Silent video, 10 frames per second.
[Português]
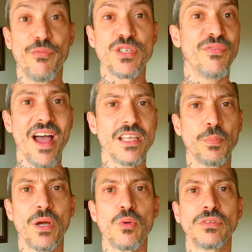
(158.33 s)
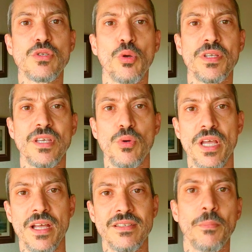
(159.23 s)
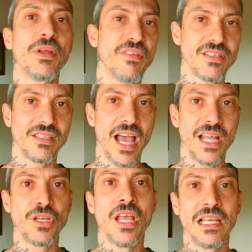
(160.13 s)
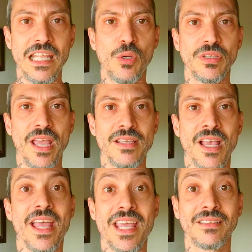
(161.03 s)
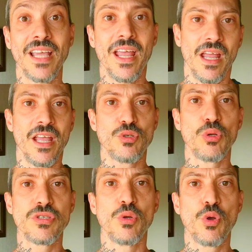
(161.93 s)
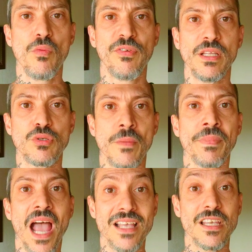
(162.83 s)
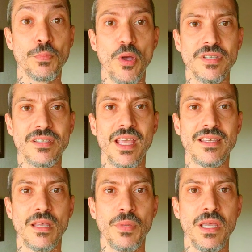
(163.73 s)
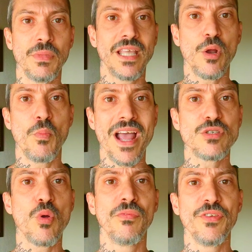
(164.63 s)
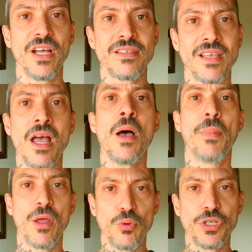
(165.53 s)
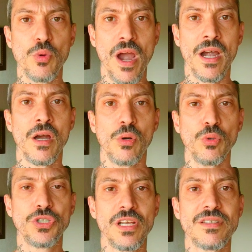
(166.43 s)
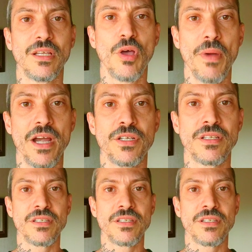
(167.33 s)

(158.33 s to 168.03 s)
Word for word: e fiz várias perguntas sobre segurança, privacidade, liquidez e até resolução de conflitos. As respostas que recebi me deram mais confiança para continuar utilizando a margem.